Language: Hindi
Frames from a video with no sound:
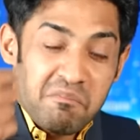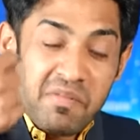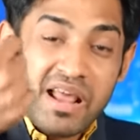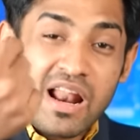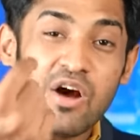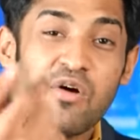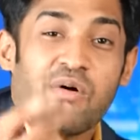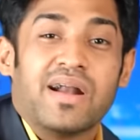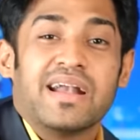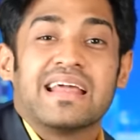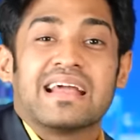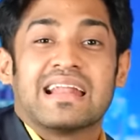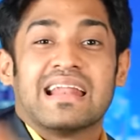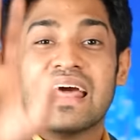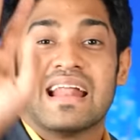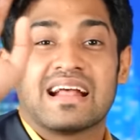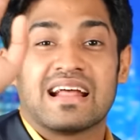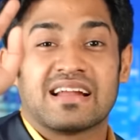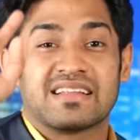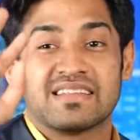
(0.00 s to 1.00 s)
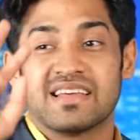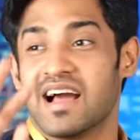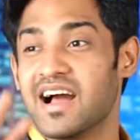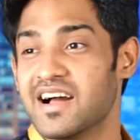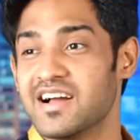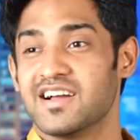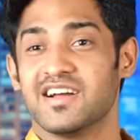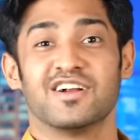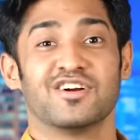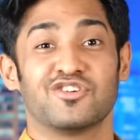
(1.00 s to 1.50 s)
मरा हुआ डिक्लेयर कर दिया
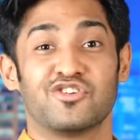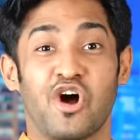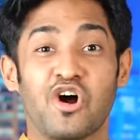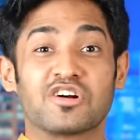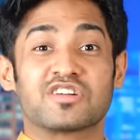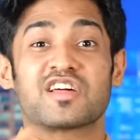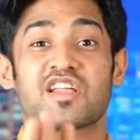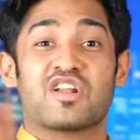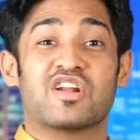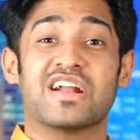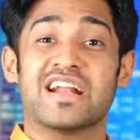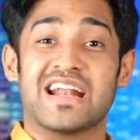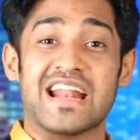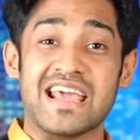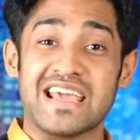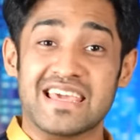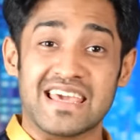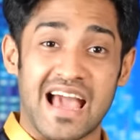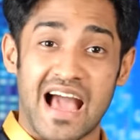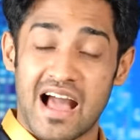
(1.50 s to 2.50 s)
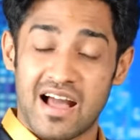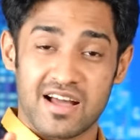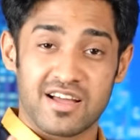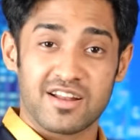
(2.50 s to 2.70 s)
डॉक्टरों ने नहीं किया